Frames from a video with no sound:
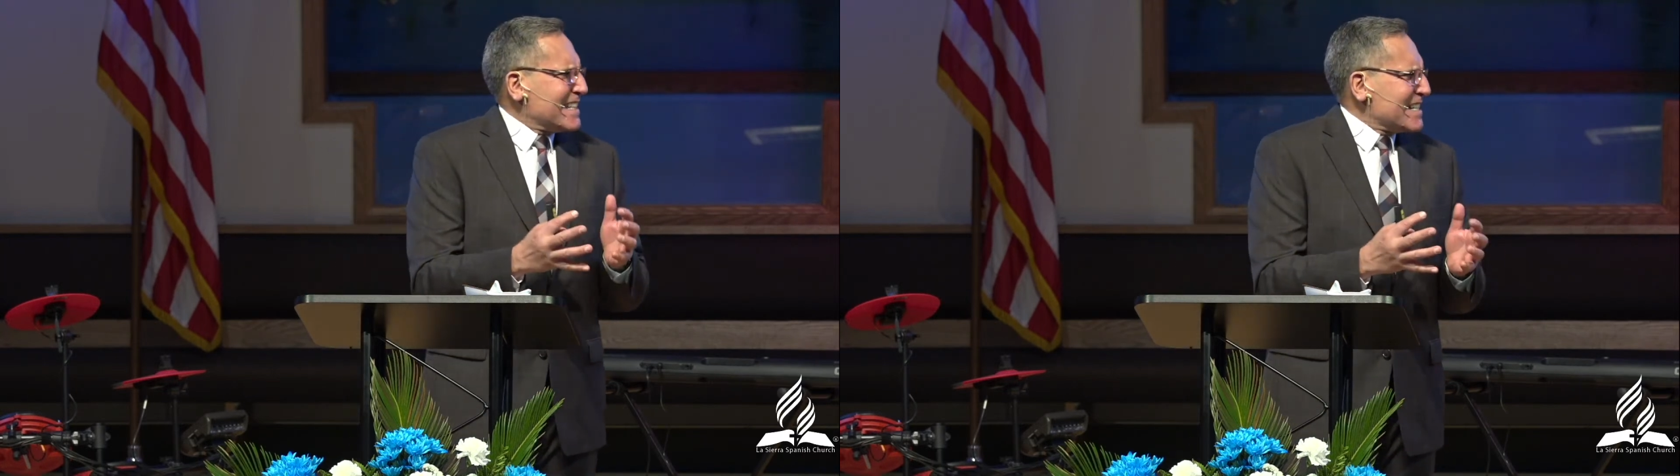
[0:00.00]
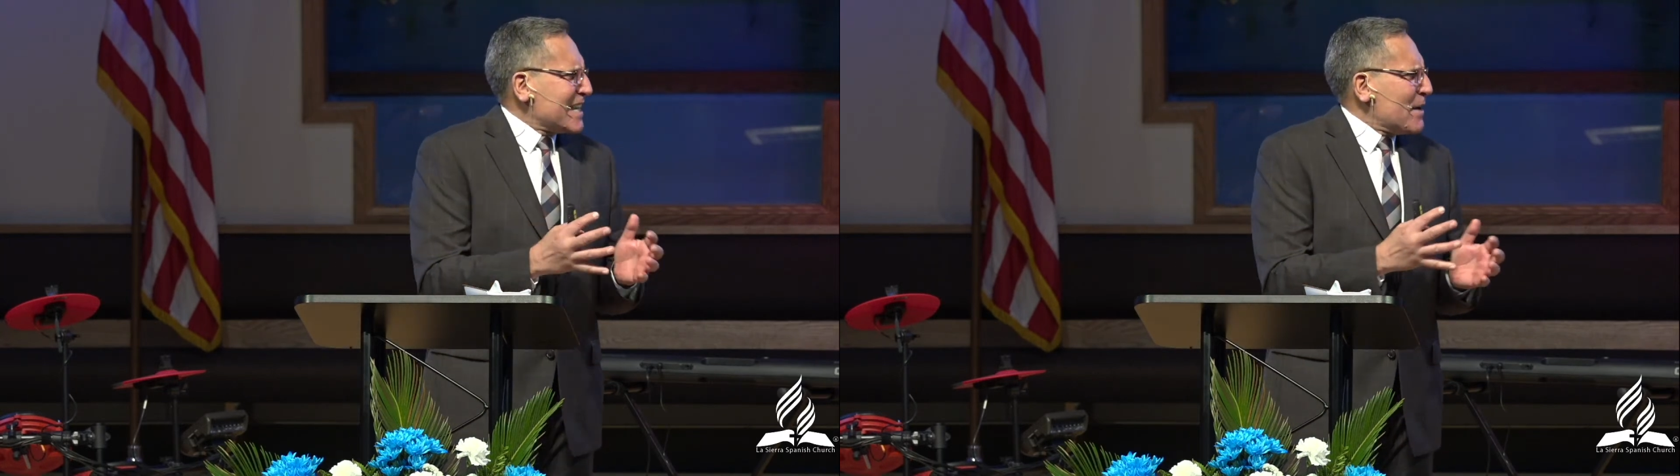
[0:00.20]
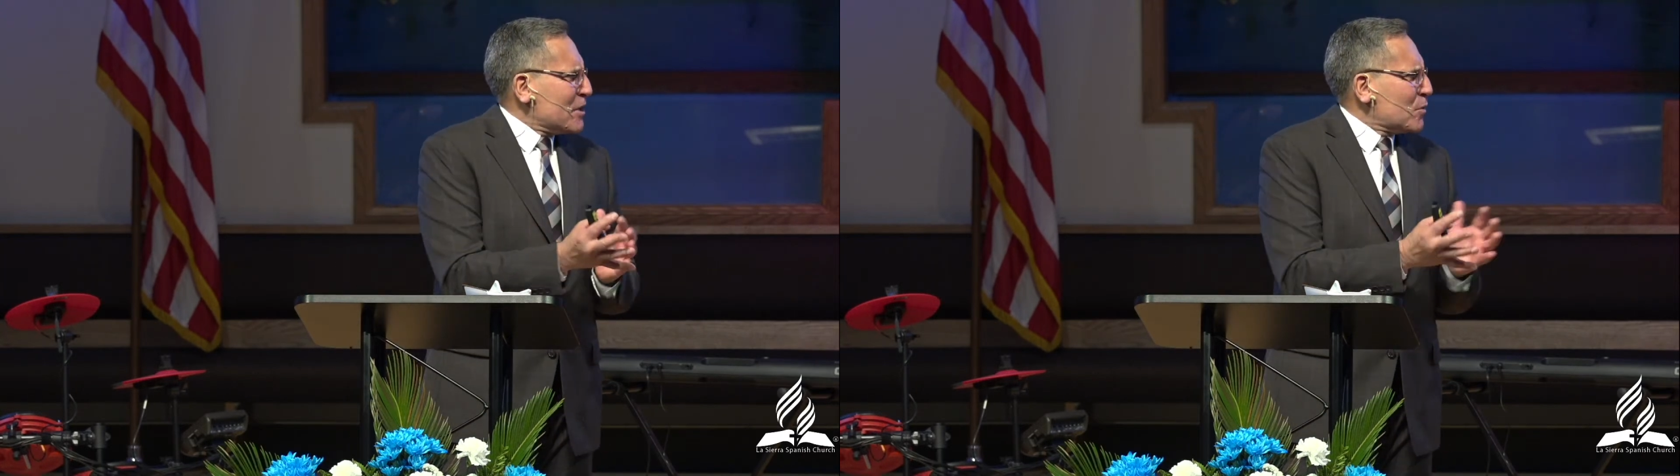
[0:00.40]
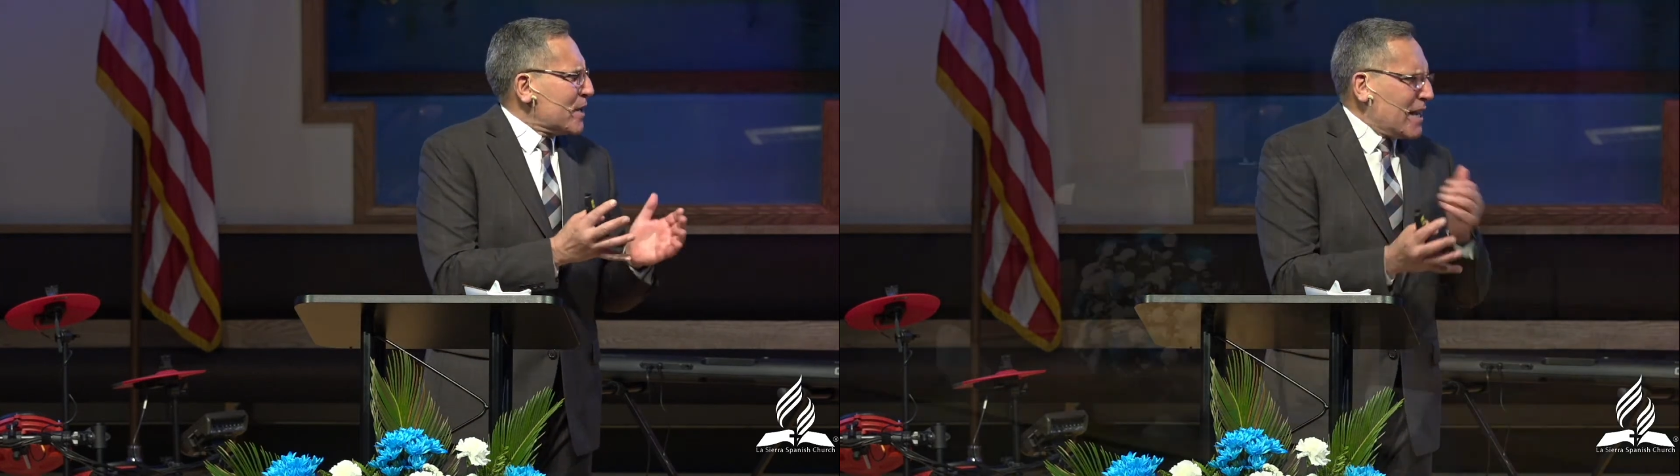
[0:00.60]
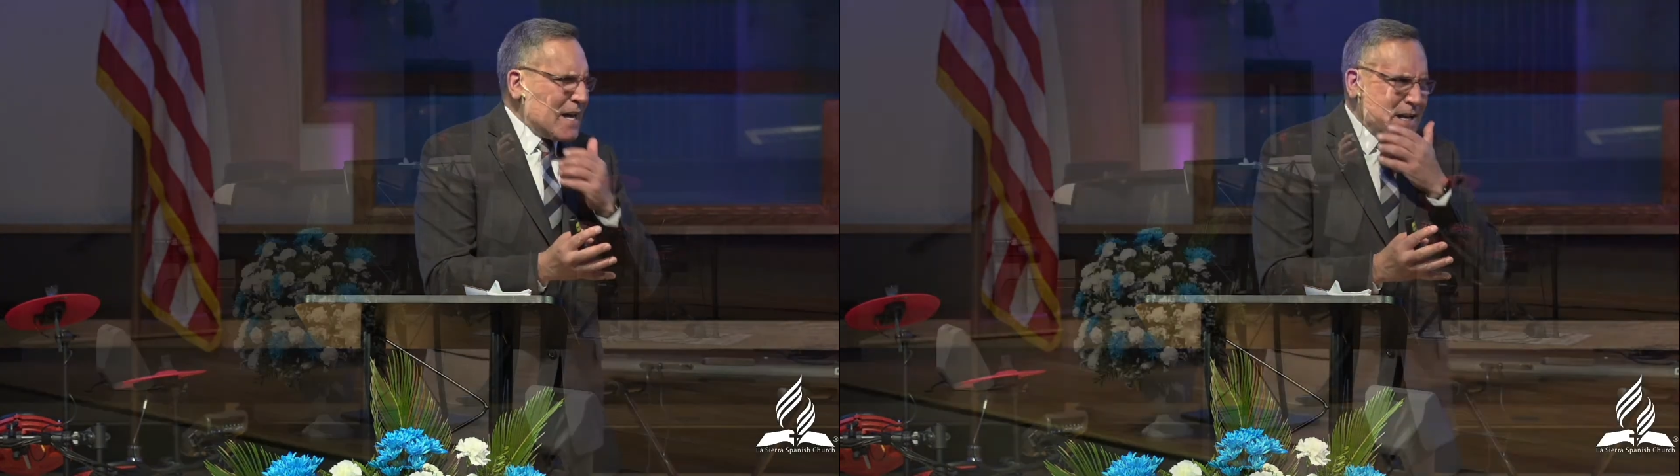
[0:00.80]
de
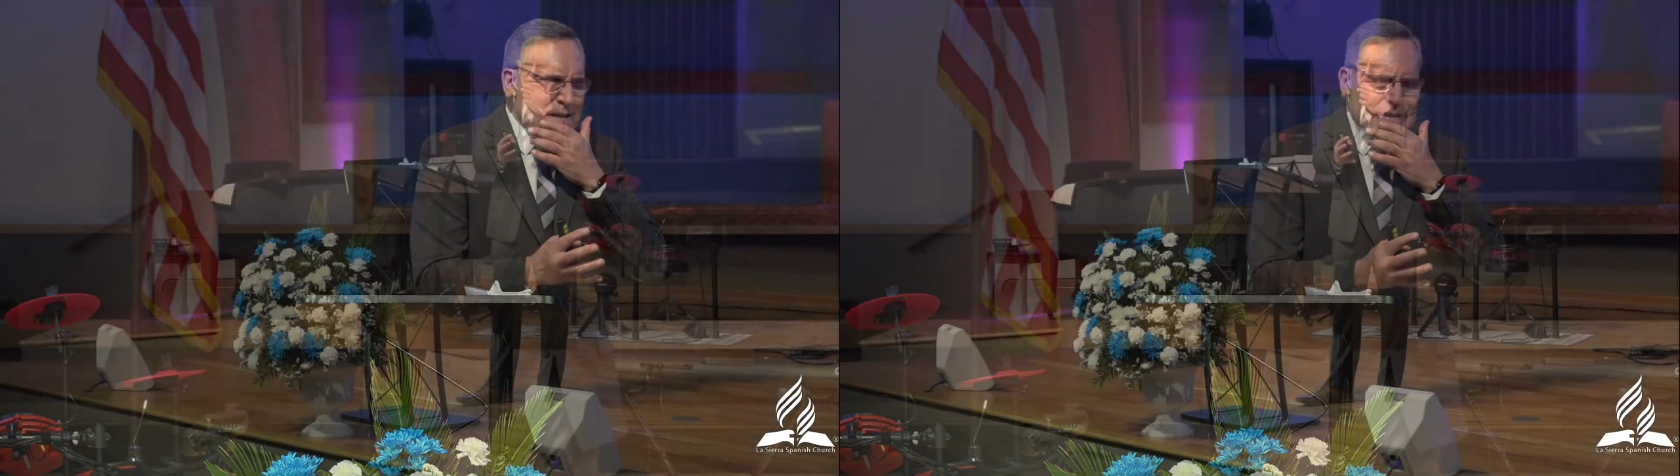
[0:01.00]
sabiduría,